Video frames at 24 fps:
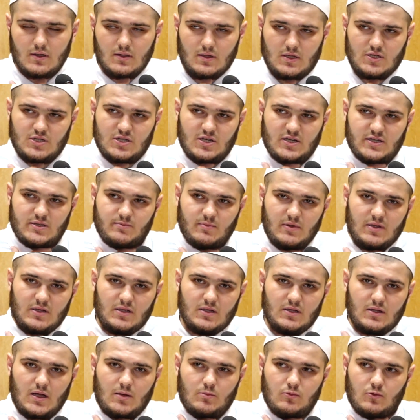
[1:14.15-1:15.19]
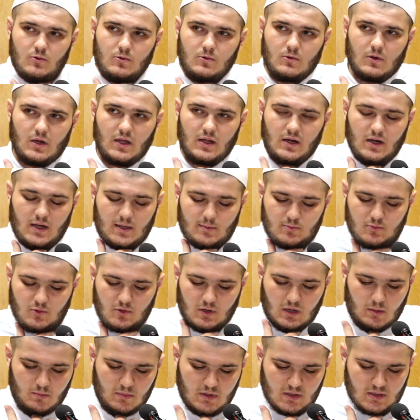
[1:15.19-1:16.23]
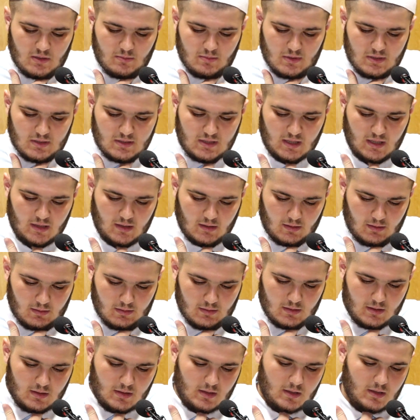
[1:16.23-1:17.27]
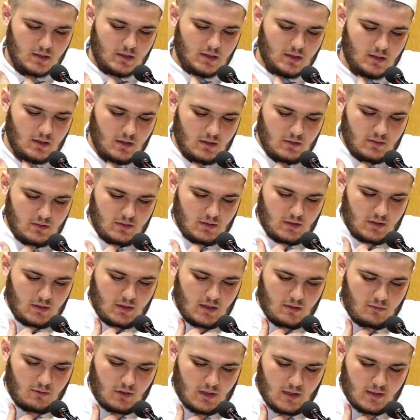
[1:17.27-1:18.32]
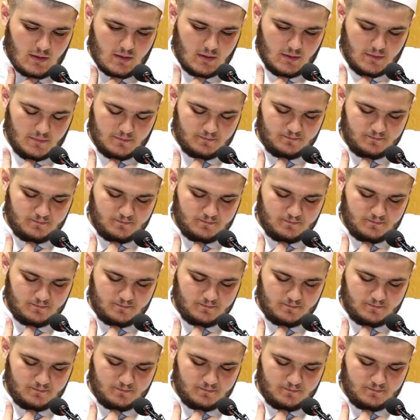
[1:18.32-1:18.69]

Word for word: наш господин Абу Хурайра Абдуррахман ибн Сахар, радиаллаху ан,